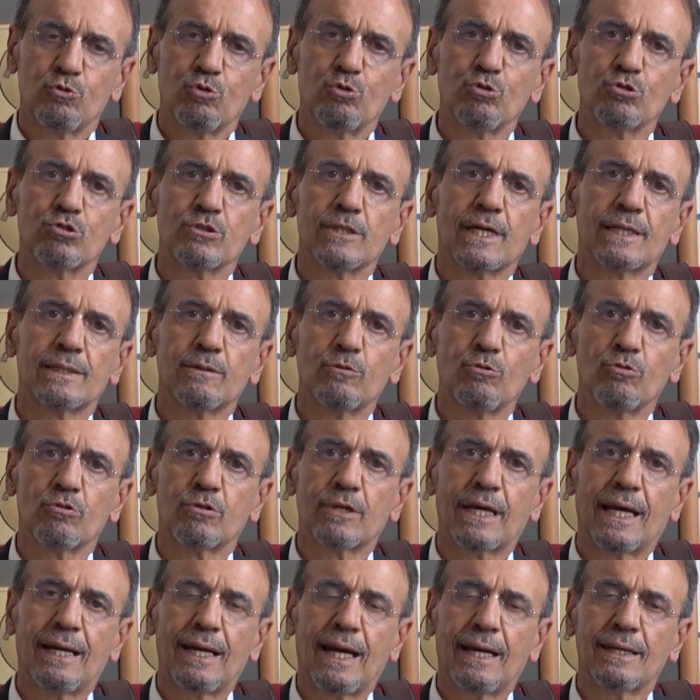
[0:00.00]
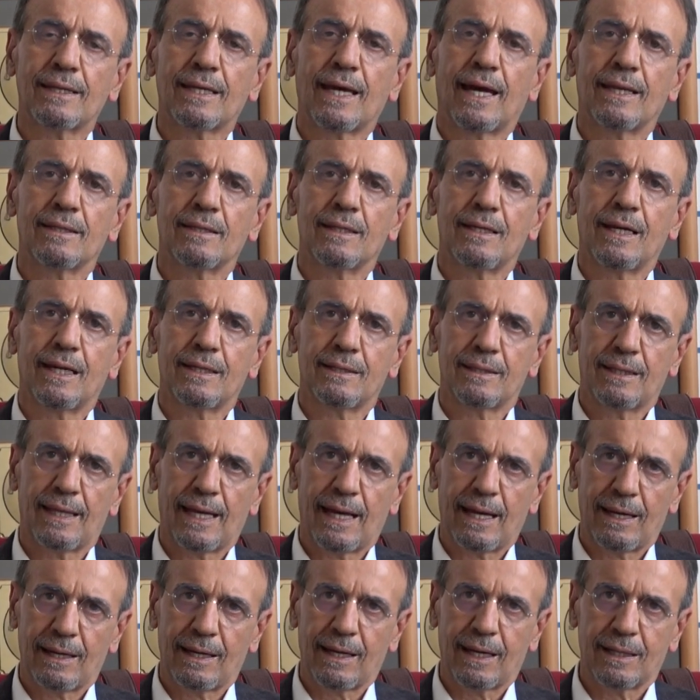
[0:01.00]
Ruhsatı ülkeler kendileri
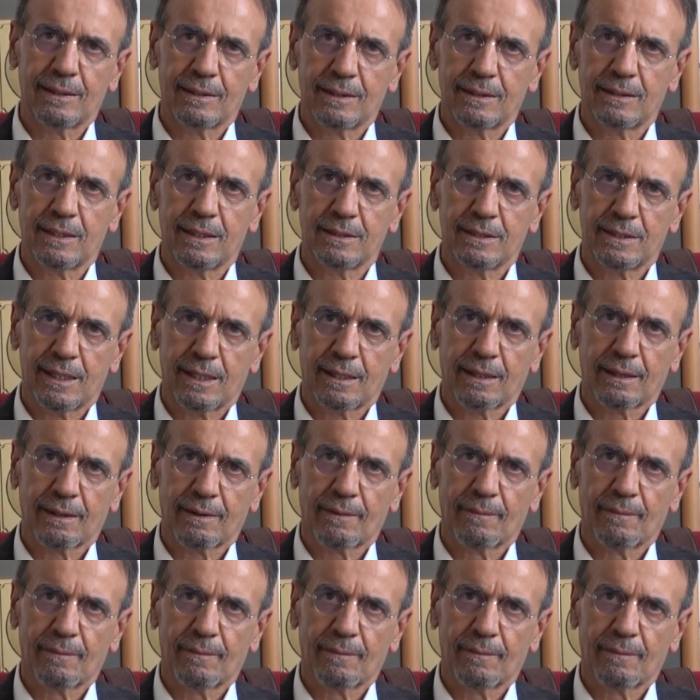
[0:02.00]
değerlendirecek.